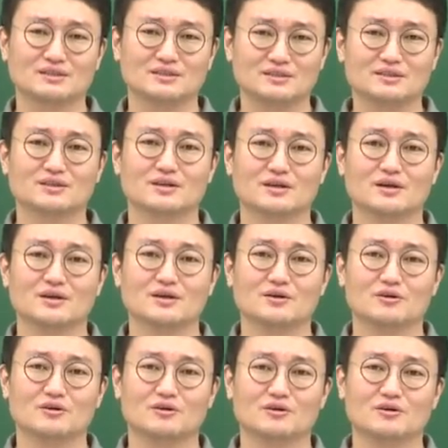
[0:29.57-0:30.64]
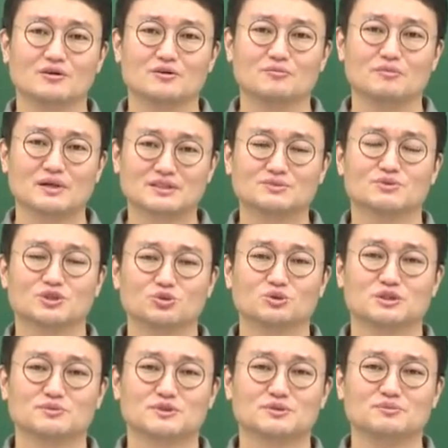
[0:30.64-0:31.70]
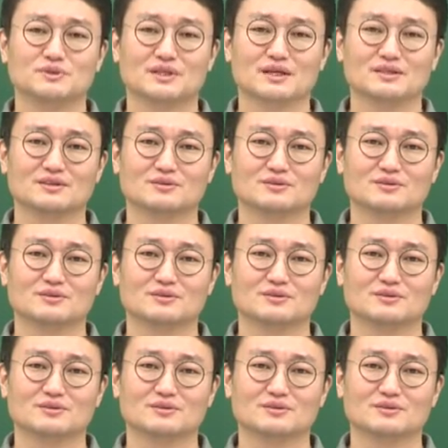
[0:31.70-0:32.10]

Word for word: 이렇게 어, 말씀드리고 싶습니다.